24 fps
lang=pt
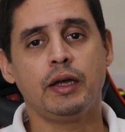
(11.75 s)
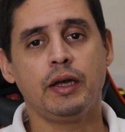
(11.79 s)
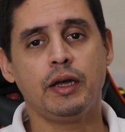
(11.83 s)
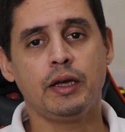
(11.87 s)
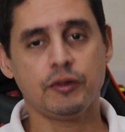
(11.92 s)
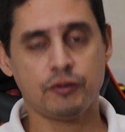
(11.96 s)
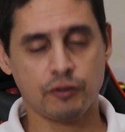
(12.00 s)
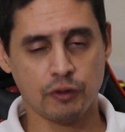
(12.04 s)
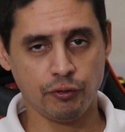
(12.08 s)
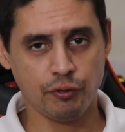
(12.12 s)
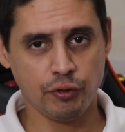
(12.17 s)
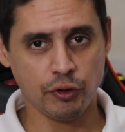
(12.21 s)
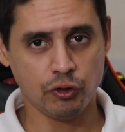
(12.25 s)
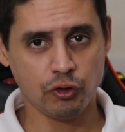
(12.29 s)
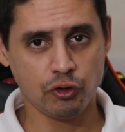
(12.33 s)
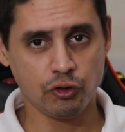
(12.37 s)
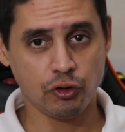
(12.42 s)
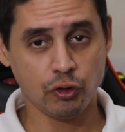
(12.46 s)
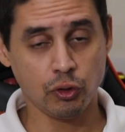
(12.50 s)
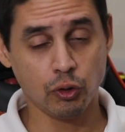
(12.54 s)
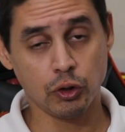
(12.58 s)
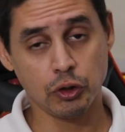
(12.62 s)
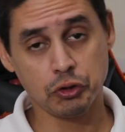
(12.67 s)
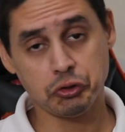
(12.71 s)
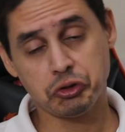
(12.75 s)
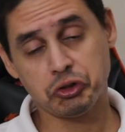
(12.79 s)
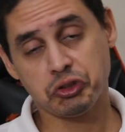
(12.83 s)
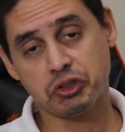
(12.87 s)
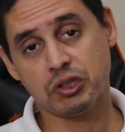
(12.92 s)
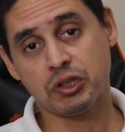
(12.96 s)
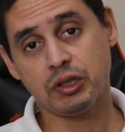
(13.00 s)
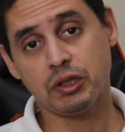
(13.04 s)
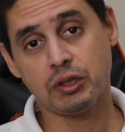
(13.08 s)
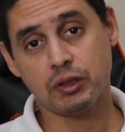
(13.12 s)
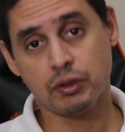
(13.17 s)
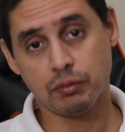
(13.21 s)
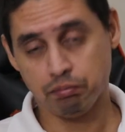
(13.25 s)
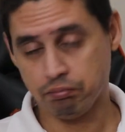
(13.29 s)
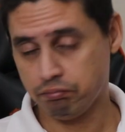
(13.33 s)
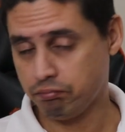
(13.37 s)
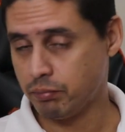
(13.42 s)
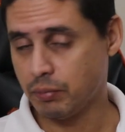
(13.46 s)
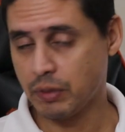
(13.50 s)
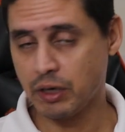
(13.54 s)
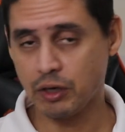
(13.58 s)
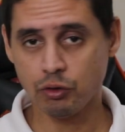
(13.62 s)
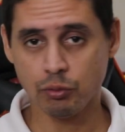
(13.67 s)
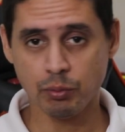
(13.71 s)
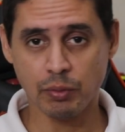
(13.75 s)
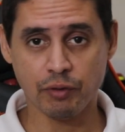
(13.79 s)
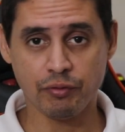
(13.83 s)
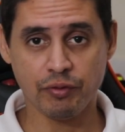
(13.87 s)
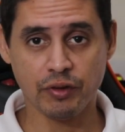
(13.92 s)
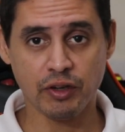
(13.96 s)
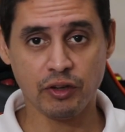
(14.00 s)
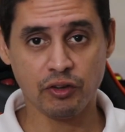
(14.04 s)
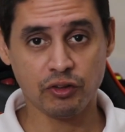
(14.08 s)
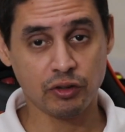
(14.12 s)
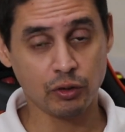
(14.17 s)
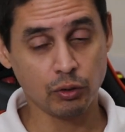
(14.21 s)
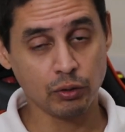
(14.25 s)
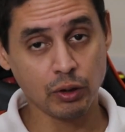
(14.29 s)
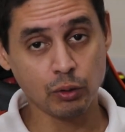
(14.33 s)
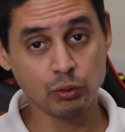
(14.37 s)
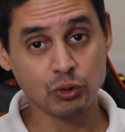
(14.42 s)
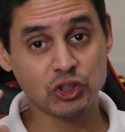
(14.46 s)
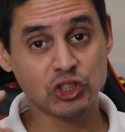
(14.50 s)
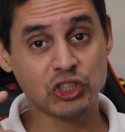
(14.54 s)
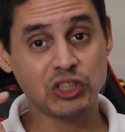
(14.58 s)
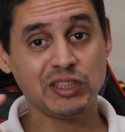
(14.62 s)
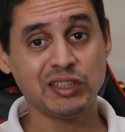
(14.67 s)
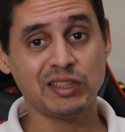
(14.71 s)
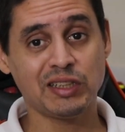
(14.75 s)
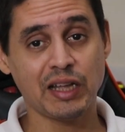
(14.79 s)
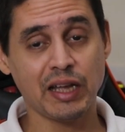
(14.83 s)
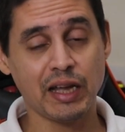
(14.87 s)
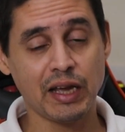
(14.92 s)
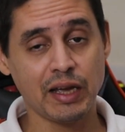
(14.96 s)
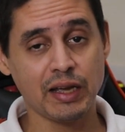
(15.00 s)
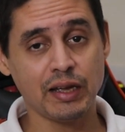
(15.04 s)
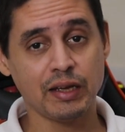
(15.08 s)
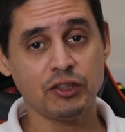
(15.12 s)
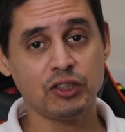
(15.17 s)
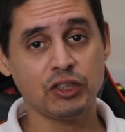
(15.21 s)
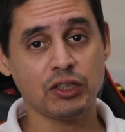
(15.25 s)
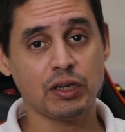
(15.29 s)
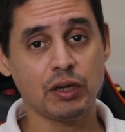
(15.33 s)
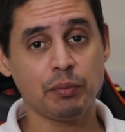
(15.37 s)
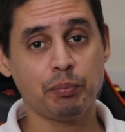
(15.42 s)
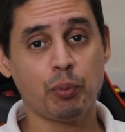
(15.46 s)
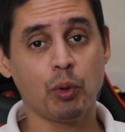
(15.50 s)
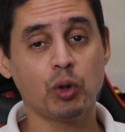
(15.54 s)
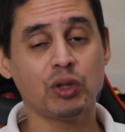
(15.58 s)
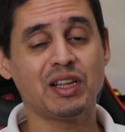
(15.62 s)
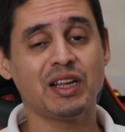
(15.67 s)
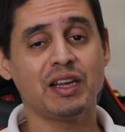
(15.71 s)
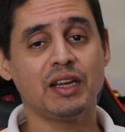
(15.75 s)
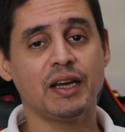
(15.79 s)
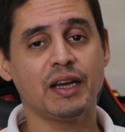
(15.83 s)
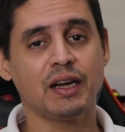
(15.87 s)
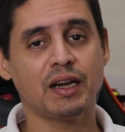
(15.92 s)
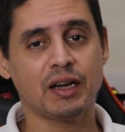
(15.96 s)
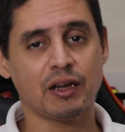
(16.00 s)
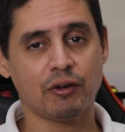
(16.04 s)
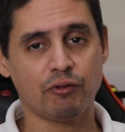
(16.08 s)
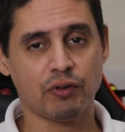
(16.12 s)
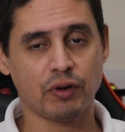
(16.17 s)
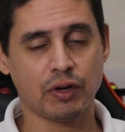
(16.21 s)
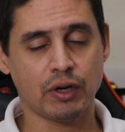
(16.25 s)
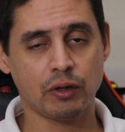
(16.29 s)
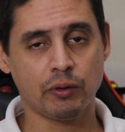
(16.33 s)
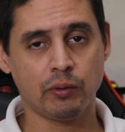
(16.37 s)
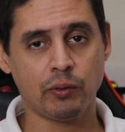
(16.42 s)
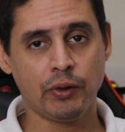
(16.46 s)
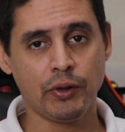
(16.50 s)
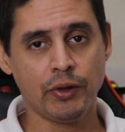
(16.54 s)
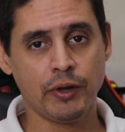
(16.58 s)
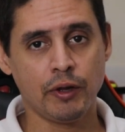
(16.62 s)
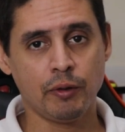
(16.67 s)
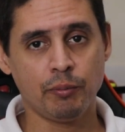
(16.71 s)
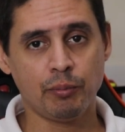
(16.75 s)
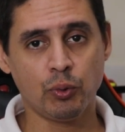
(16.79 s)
Esse vídeo de hoje, mais uma vez, eu não tinha ideia de que poderia gravá-lo.